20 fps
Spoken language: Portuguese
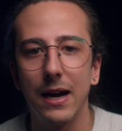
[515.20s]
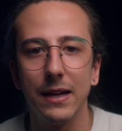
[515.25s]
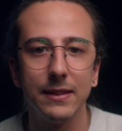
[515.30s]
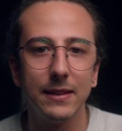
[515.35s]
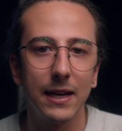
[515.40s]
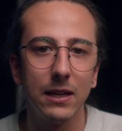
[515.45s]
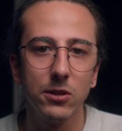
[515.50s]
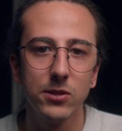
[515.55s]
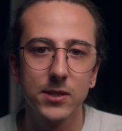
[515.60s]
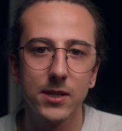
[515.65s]

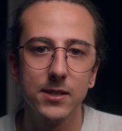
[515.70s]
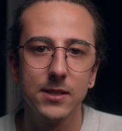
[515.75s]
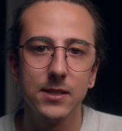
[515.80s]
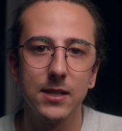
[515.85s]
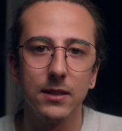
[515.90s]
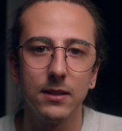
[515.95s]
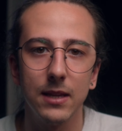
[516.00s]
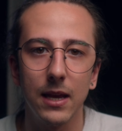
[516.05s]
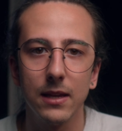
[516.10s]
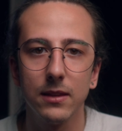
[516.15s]
até
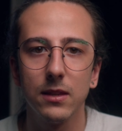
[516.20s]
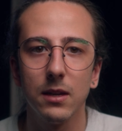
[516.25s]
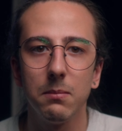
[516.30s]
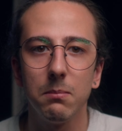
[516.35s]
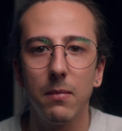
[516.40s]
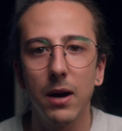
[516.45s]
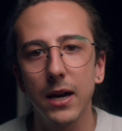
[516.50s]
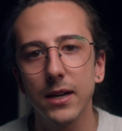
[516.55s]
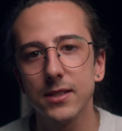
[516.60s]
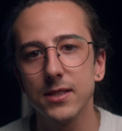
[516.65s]
270,
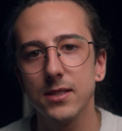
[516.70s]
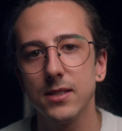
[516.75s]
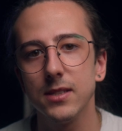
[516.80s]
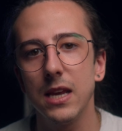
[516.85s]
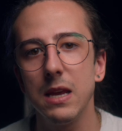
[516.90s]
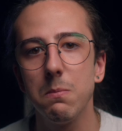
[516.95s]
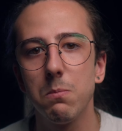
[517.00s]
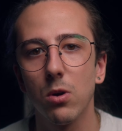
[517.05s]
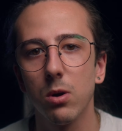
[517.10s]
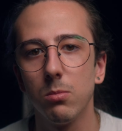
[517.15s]
mas
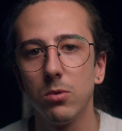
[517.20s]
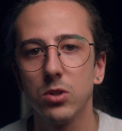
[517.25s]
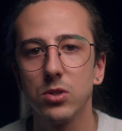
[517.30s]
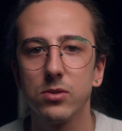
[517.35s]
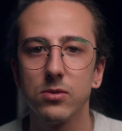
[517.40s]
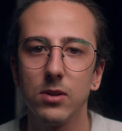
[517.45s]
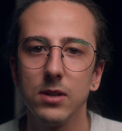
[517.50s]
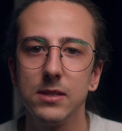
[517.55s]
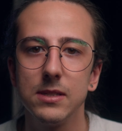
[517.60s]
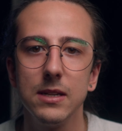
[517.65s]
em
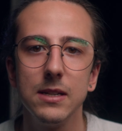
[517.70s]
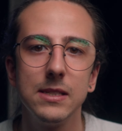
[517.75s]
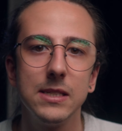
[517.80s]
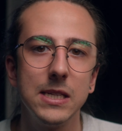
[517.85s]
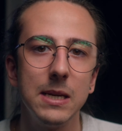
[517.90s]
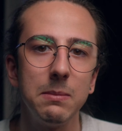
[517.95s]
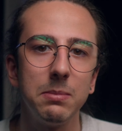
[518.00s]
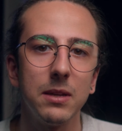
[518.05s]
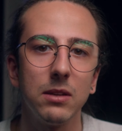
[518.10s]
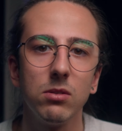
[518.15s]
promoções ele
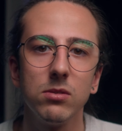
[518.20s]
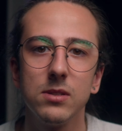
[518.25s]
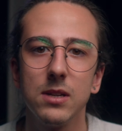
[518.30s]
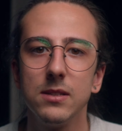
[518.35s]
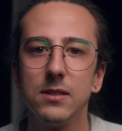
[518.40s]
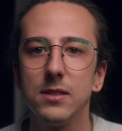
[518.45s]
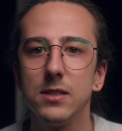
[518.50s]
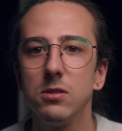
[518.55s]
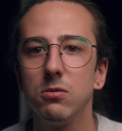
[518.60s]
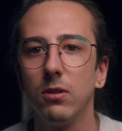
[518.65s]
sempre está
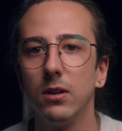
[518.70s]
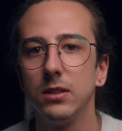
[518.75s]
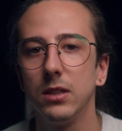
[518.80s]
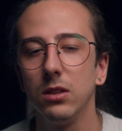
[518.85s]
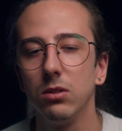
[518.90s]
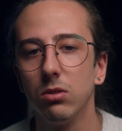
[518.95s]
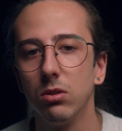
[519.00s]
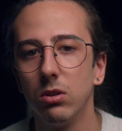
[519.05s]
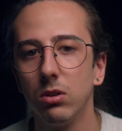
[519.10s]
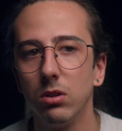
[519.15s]

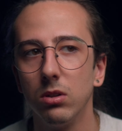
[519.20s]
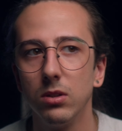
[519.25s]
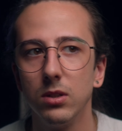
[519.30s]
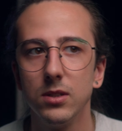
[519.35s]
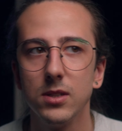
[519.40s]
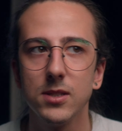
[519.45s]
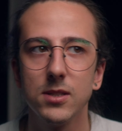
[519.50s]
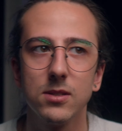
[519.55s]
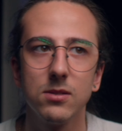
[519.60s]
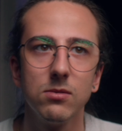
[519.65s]

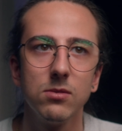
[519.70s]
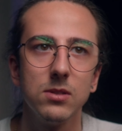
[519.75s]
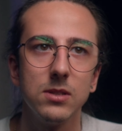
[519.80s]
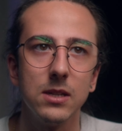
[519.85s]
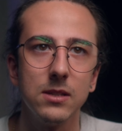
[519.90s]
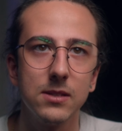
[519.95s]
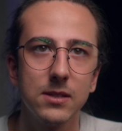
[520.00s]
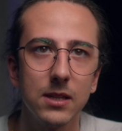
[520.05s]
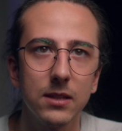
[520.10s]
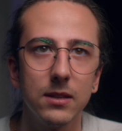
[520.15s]
252,
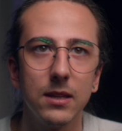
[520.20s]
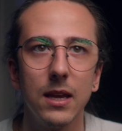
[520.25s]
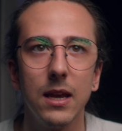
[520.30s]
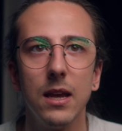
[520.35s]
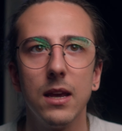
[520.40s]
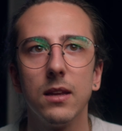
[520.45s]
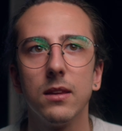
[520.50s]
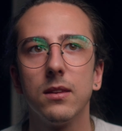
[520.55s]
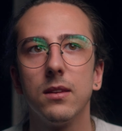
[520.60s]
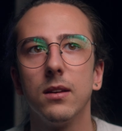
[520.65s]

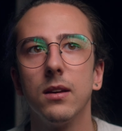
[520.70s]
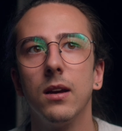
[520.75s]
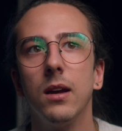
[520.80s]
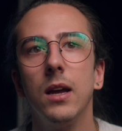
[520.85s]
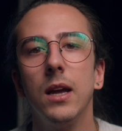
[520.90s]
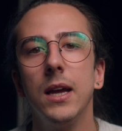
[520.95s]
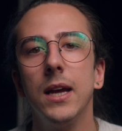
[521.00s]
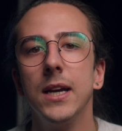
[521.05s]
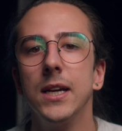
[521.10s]
270.